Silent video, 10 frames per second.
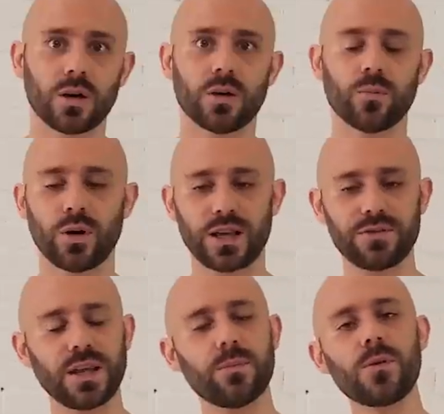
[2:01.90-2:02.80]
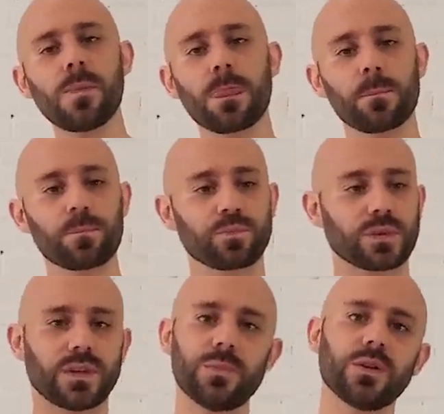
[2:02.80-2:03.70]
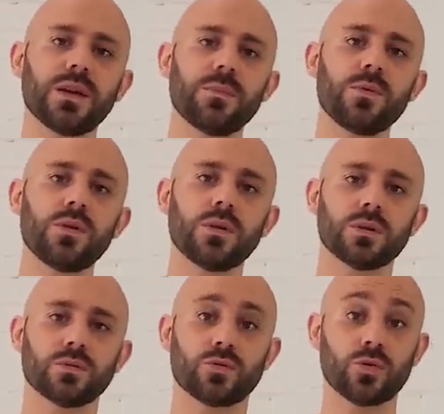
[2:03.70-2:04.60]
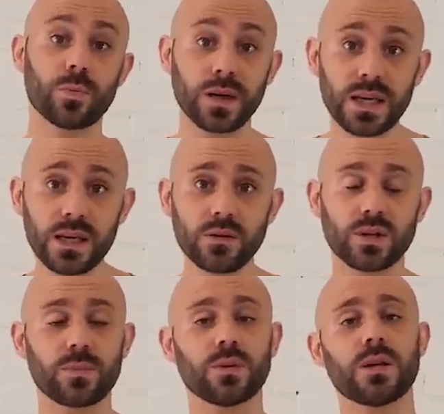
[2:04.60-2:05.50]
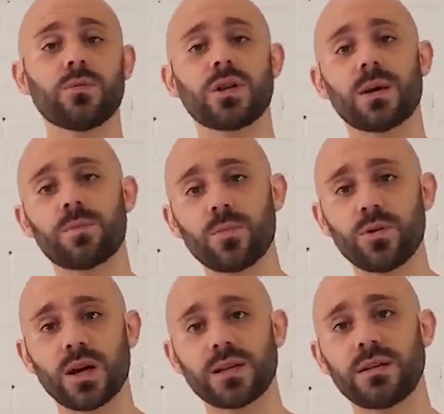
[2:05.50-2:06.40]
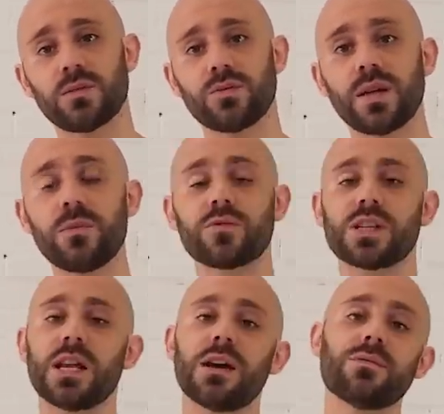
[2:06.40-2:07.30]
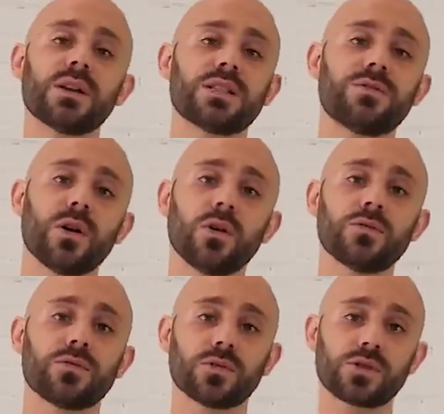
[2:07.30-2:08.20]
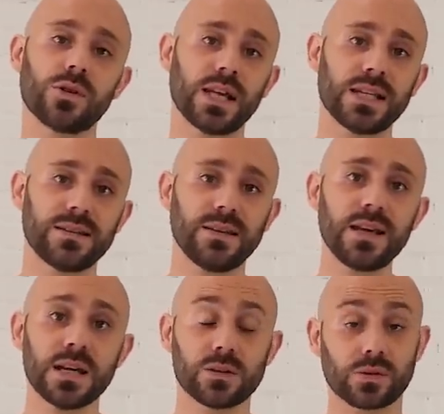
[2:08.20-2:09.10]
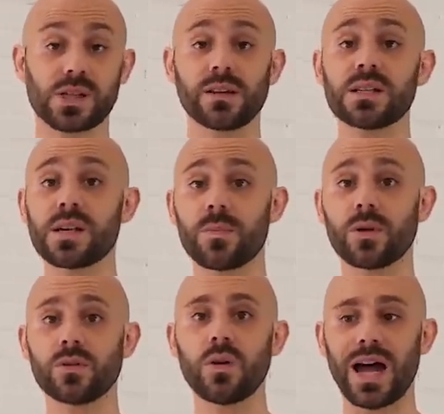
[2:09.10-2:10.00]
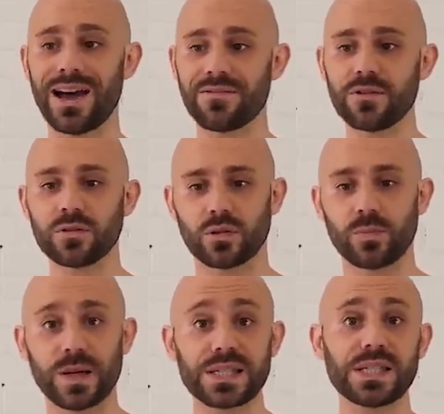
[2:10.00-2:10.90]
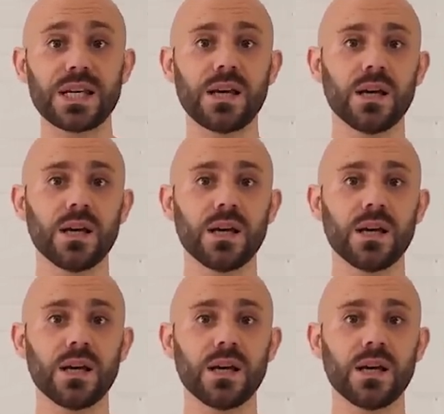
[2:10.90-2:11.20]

bon, évidemment, Dépendamment du prix, ou dépendamment de la popularité du thème, vous allez avoir différentes fonctionnalités. Donc c'est très important avant de passer